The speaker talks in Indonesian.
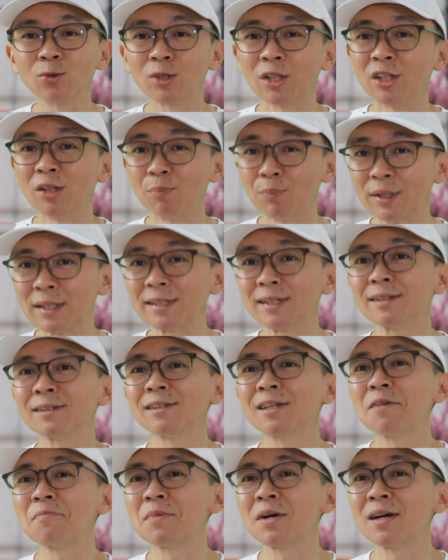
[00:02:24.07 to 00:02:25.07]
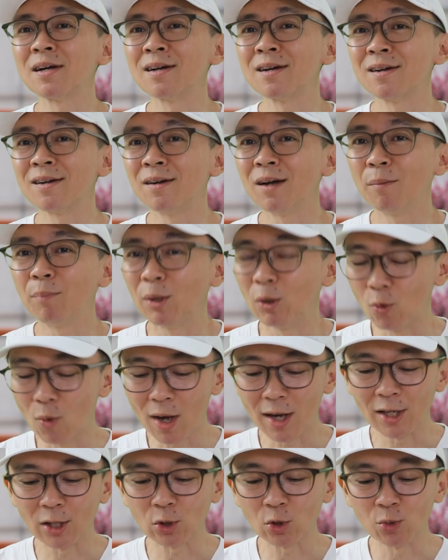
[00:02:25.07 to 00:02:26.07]
sudah dipreset sama
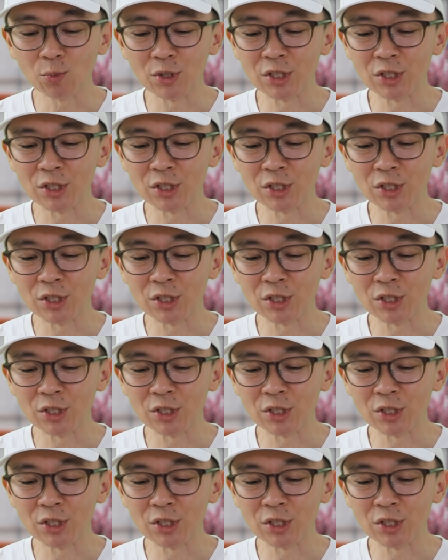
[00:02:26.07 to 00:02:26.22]
peluang itu